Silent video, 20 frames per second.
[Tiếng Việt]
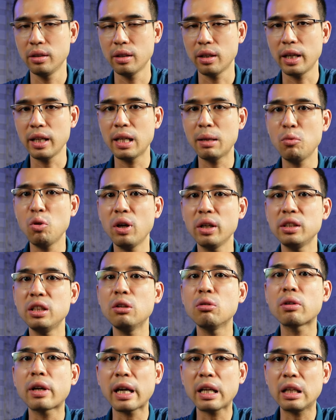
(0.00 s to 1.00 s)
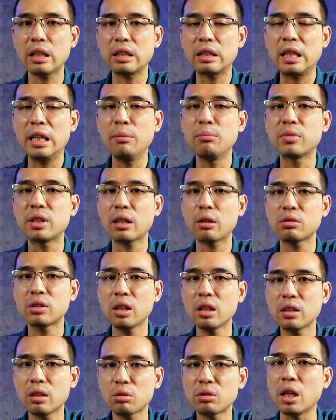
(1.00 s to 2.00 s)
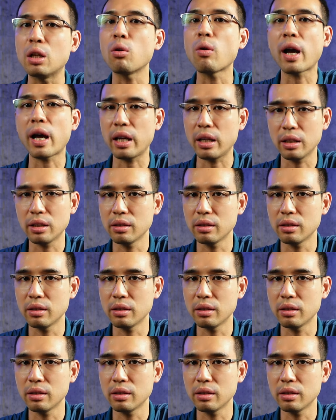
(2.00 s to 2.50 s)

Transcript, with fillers: anh em lúc ấy chỉ có cách là tìm theo search theo thể loại